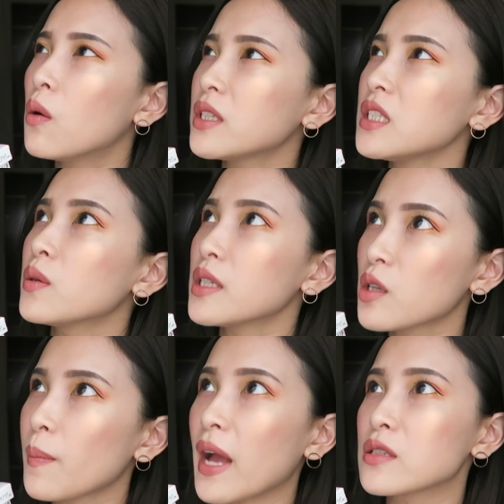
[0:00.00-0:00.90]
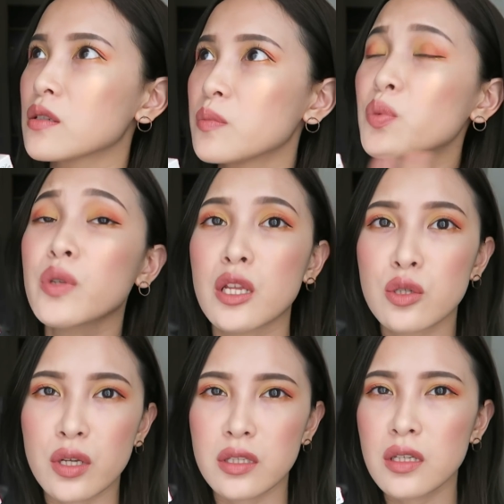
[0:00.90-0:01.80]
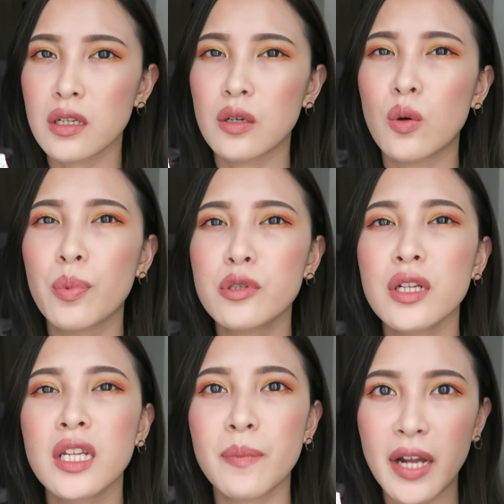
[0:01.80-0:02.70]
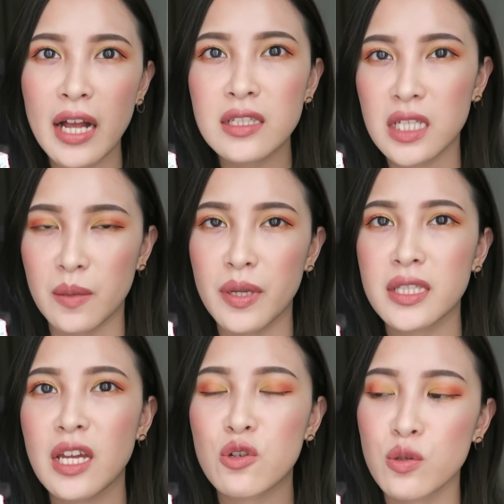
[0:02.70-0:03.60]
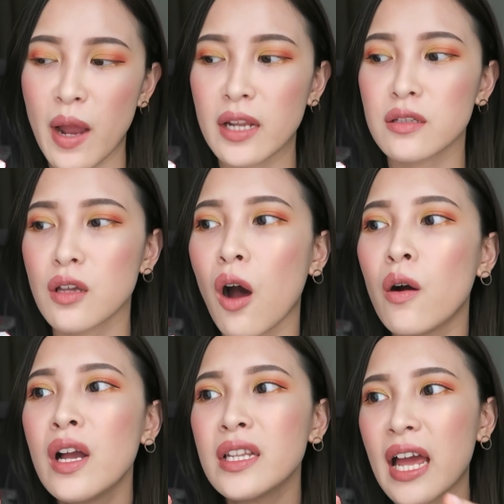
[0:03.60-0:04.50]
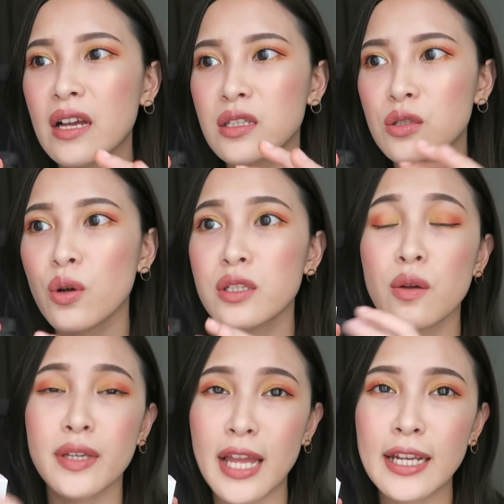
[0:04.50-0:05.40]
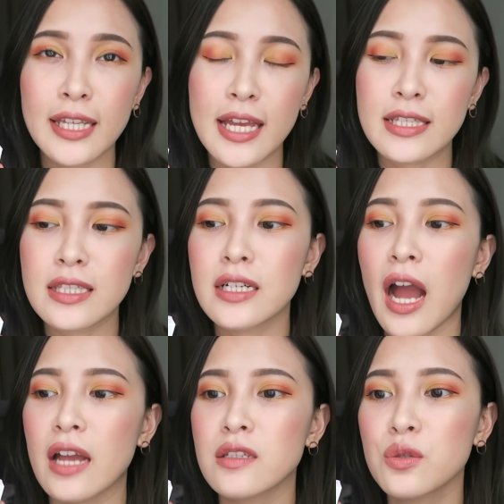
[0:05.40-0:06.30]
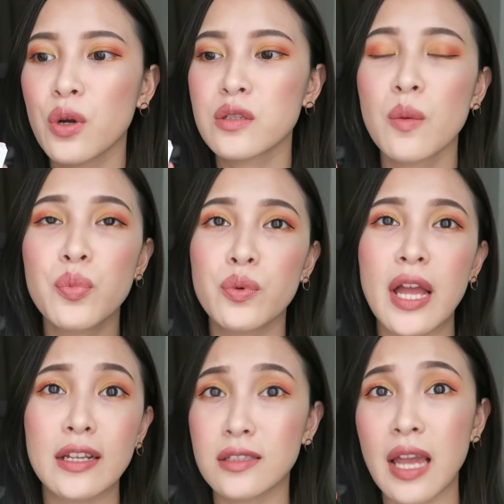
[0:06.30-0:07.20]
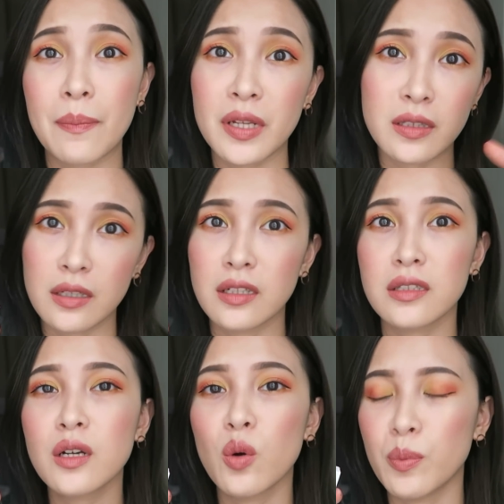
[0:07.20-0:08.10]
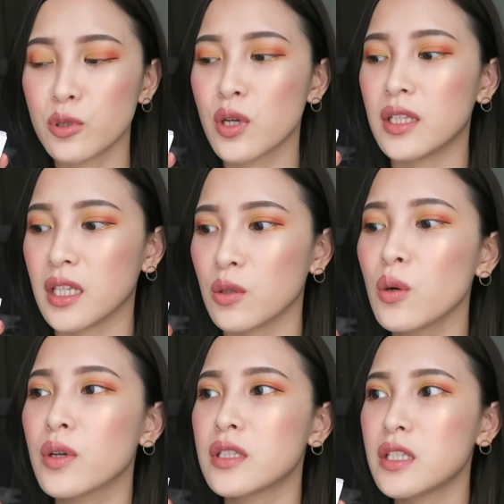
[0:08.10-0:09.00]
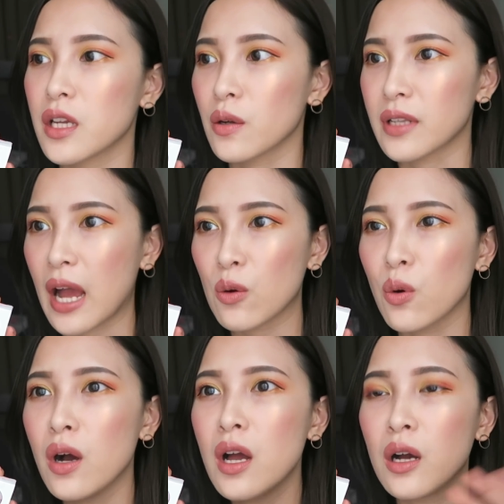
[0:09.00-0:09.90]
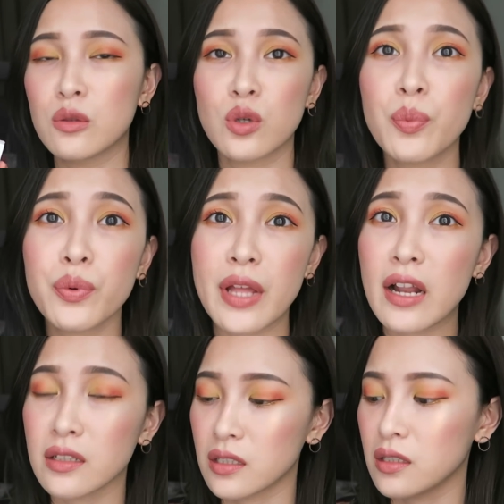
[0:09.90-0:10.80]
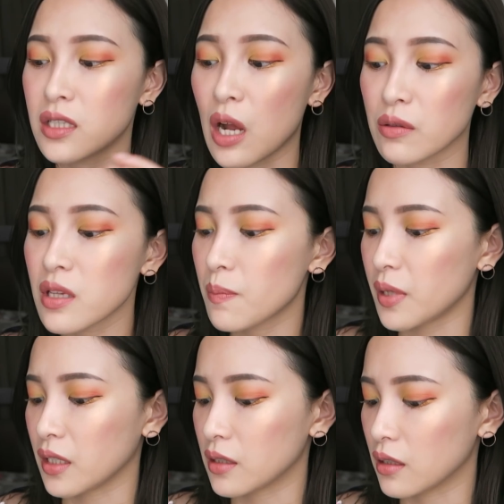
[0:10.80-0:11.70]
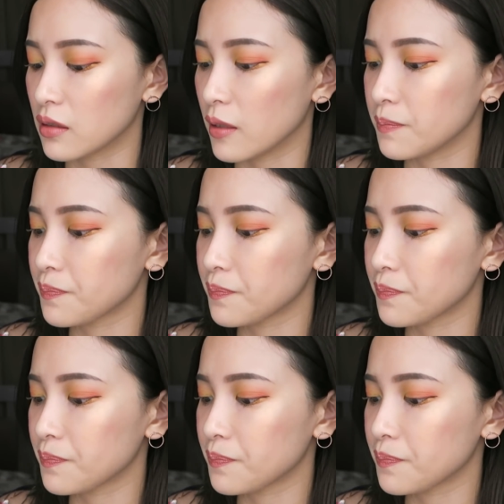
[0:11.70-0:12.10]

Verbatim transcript: 我记得我那时候买时候是不能选色的，我不确定你们看到这个影片再去买的时候，它是会送一样的颜色，还是会送不一样的产品等等，这个我不确定，因为我之前有拿过很多不一样的小赠品等等。